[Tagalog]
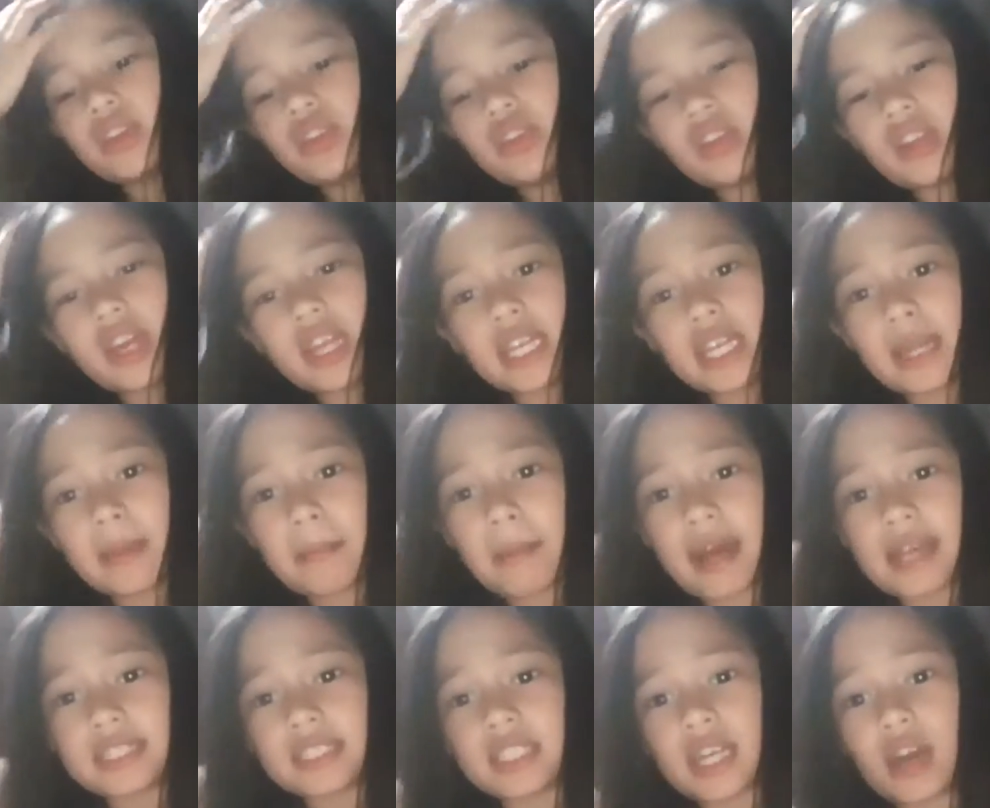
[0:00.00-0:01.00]
Yun lang yung
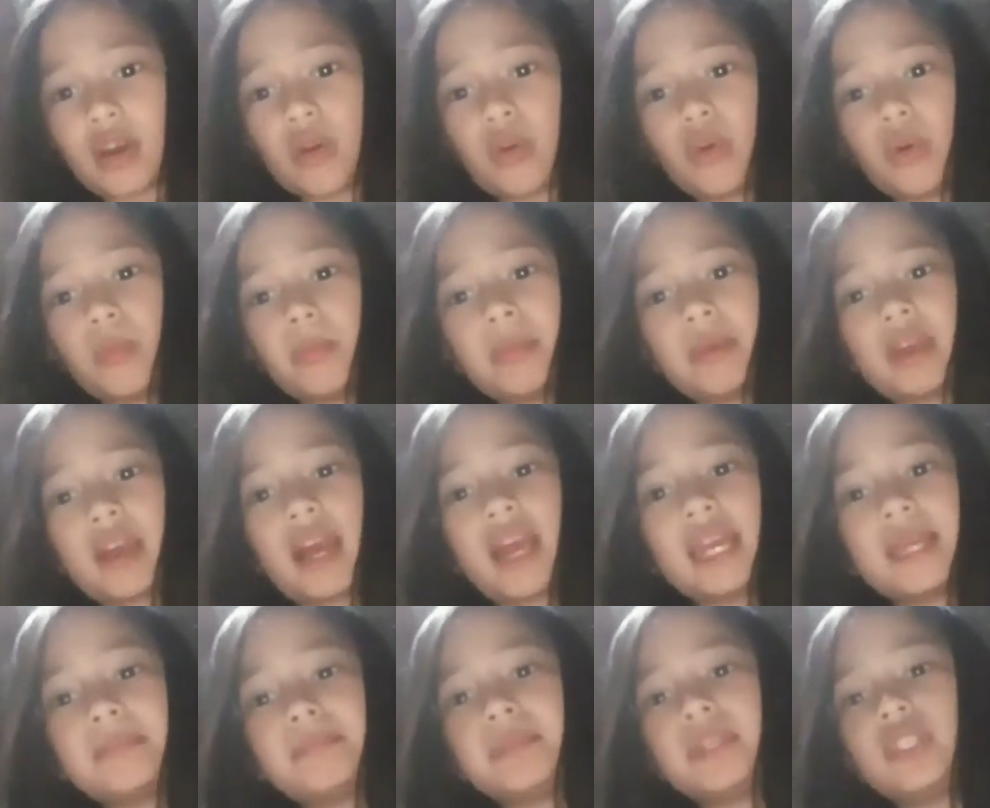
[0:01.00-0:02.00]
nabasa ko.
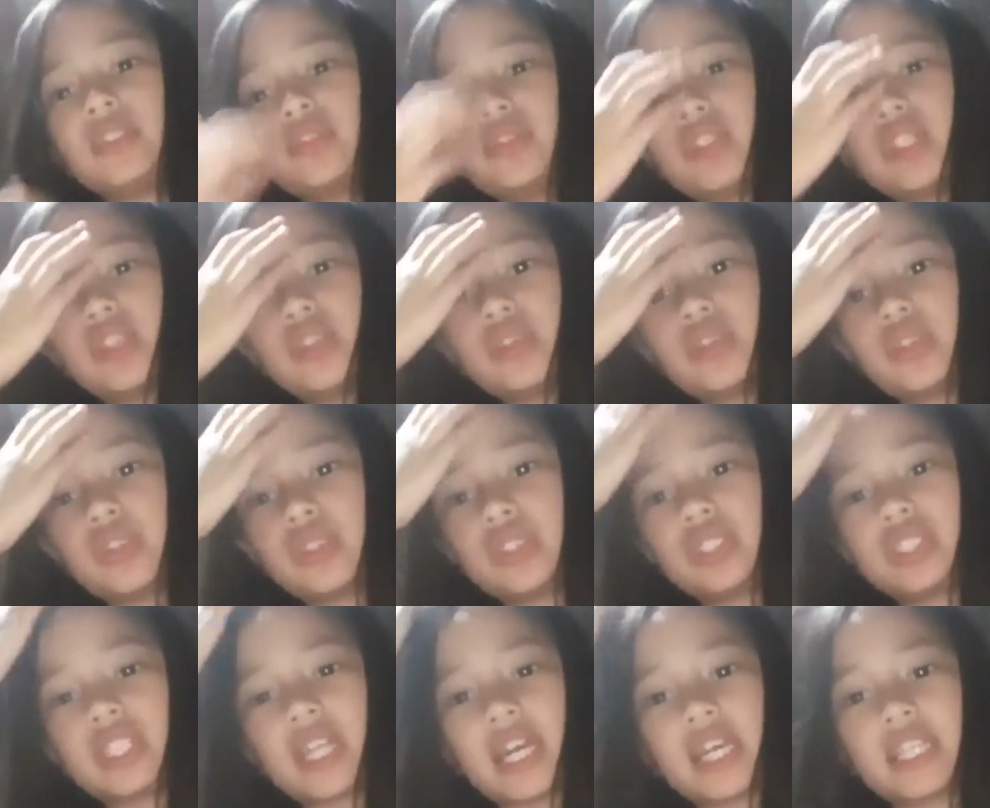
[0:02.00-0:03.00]
Kahit pindutin ko
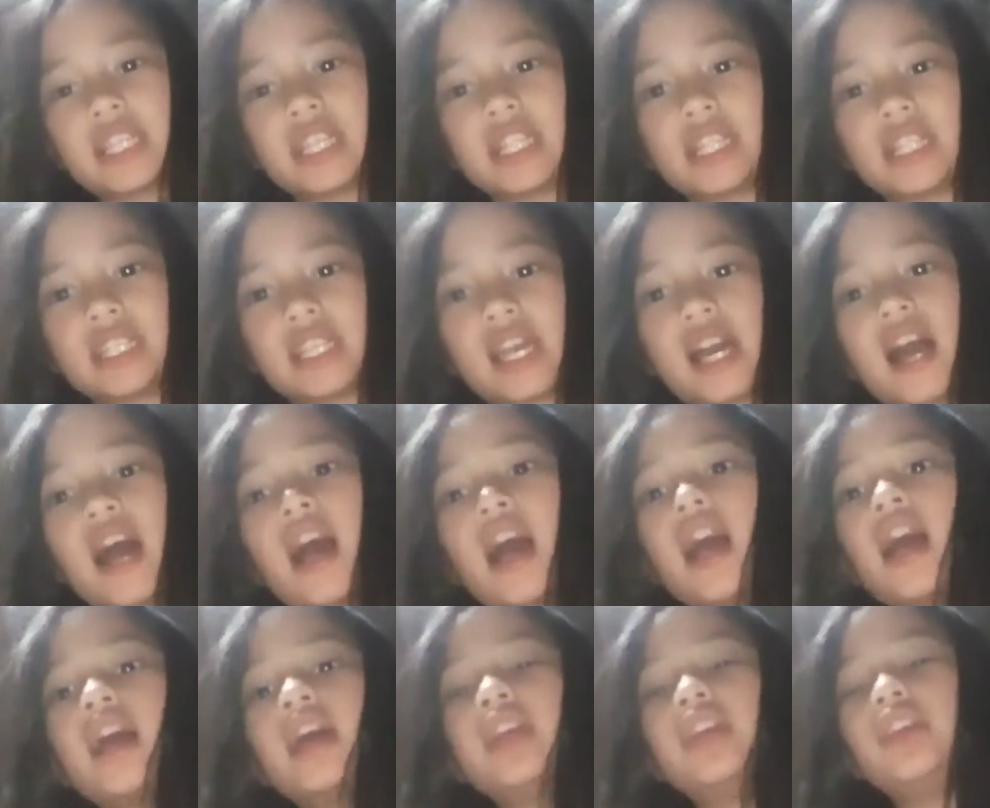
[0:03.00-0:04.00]
yung channel niya,
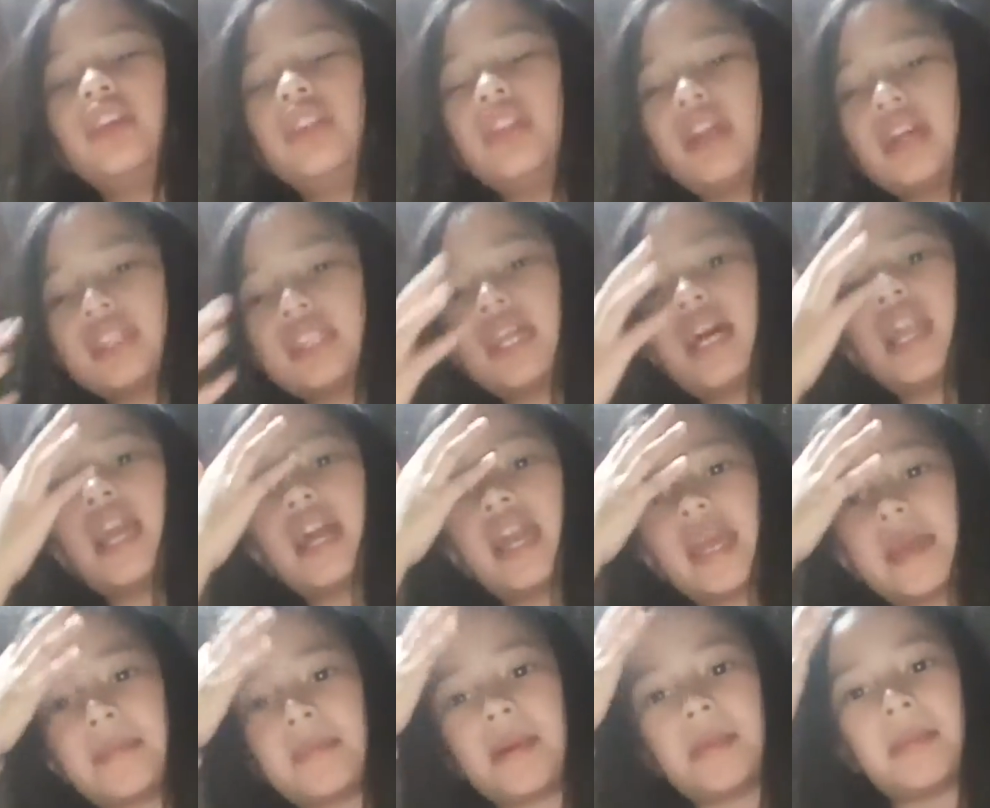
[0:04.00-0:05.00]
yun lang
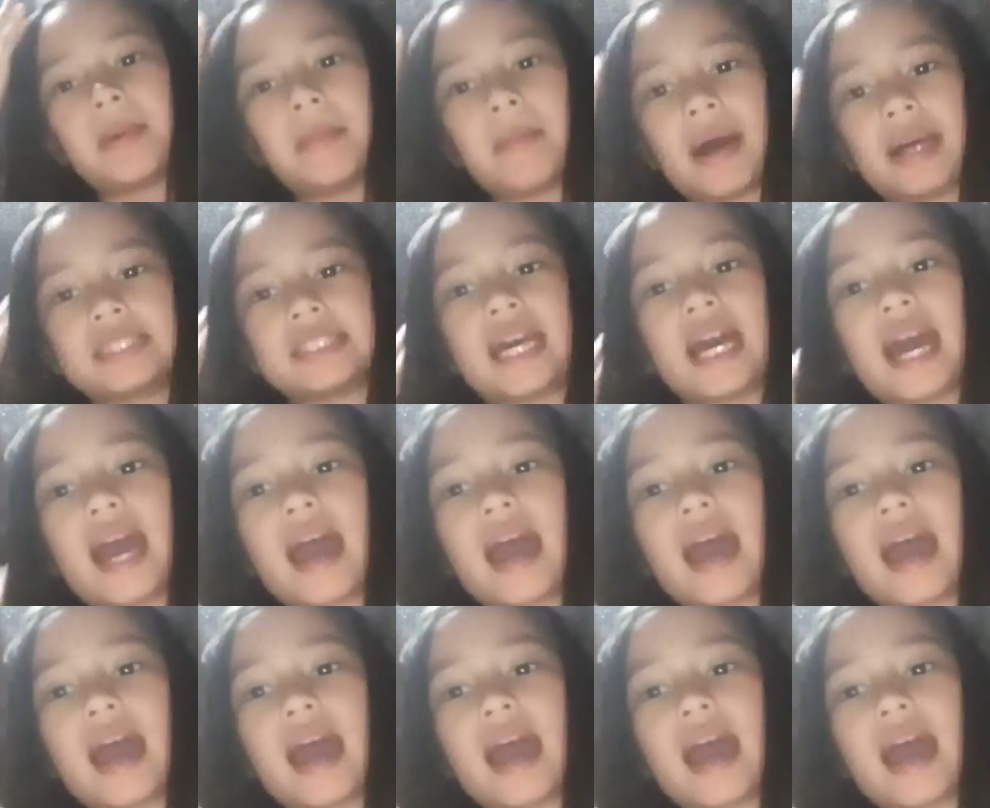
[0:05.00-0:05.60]
talaga yung mababasa.